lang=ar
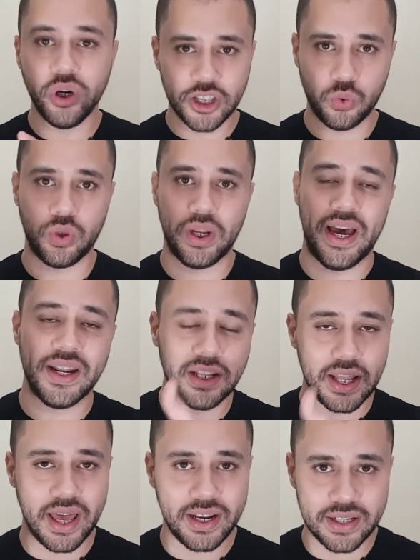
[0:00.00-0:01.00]
يدخل على
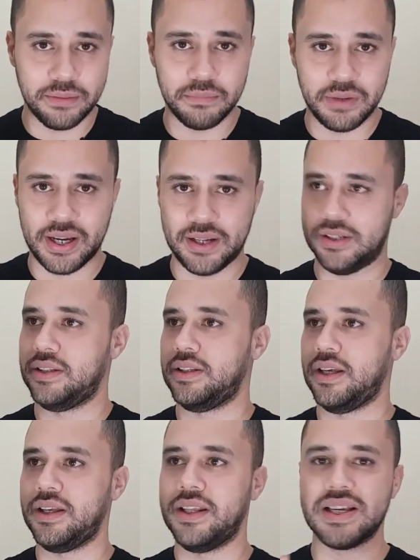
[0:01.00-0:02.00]
على على
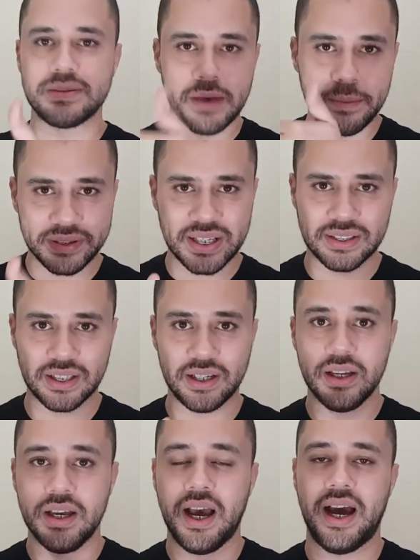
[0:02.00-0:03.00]
الاسماء بتاعتك
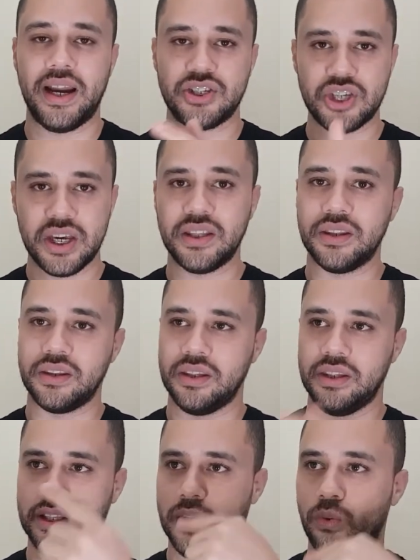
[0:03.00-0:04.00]
علشان
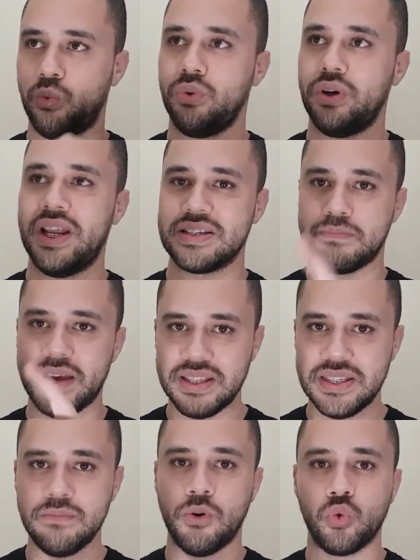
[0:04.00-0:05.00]
لو الاسماء
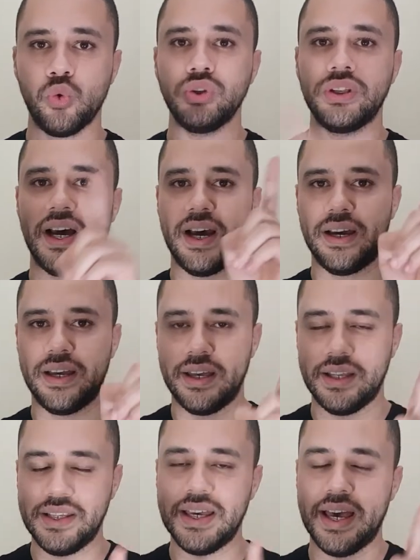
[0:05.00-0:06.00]
دي موجوده
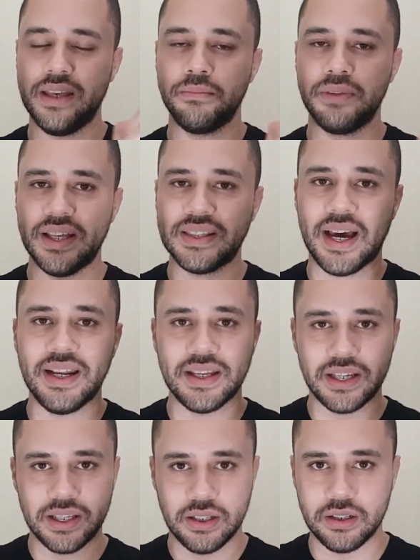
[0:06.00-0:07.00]
آه، ليها ايميلات على
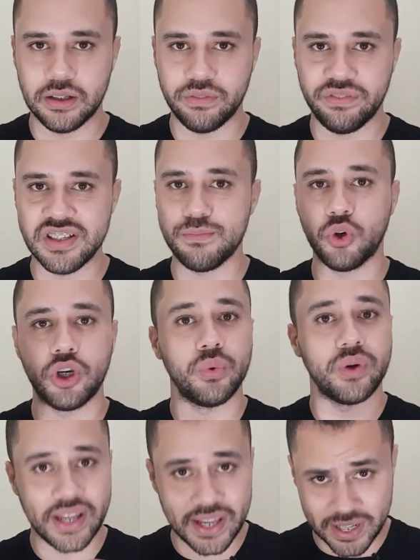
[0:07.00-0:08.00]
الفيسبوك
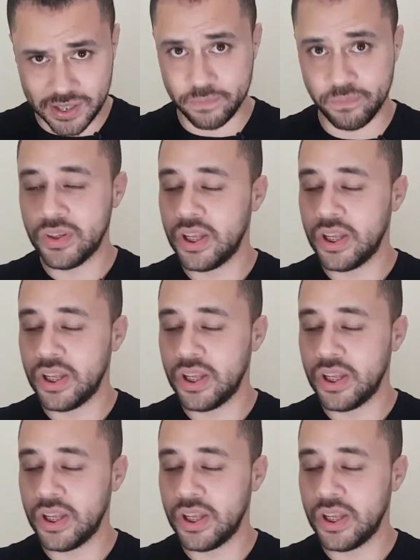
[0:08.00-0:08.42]
يوريها لك